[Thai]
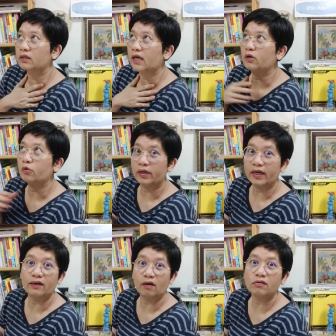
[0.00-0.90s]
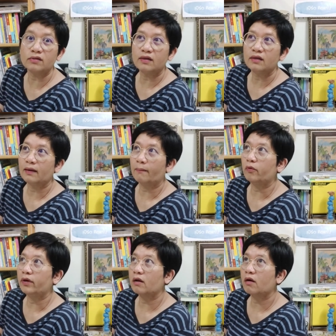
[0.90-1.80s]
ดการคุยกันเนาะ กับคน
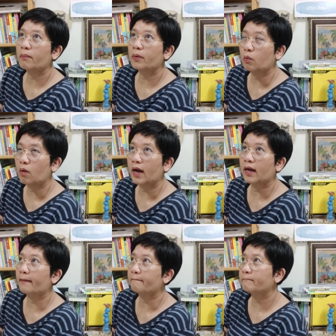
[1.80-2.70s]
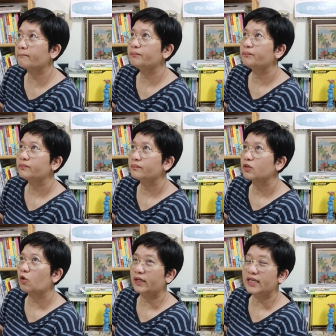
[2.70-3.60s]
ในครอบครัว กับ
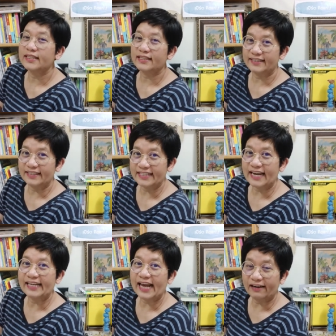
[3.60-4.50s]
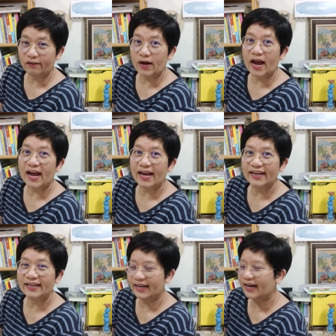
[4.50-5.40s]
คนที่ตัดสินใจแทนเราได้
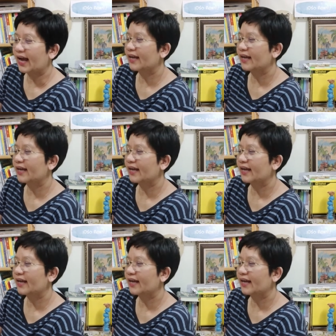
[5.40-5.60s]
นะคะ